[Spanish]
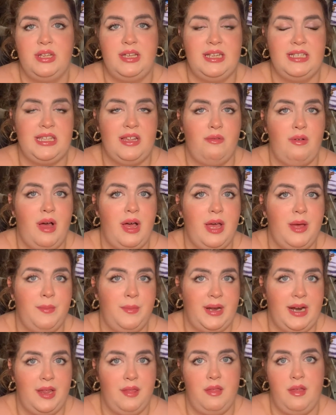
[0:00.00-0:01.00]
y estaba
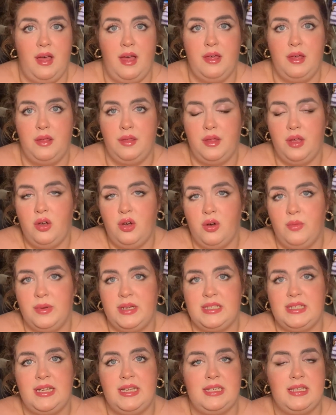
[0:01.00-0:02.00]
embarazada de 5
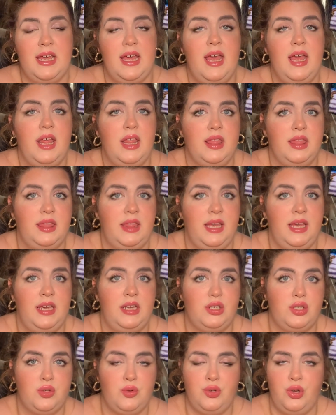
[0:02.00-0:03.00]
meses
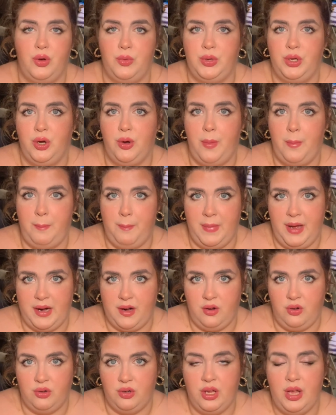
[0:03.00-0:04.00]
de su novio
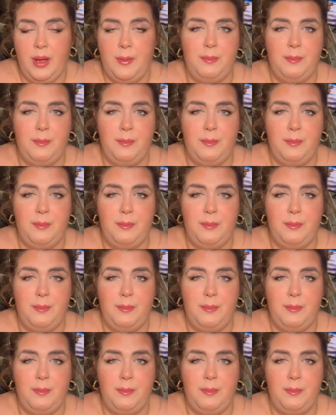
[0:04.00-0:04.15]
Marlon.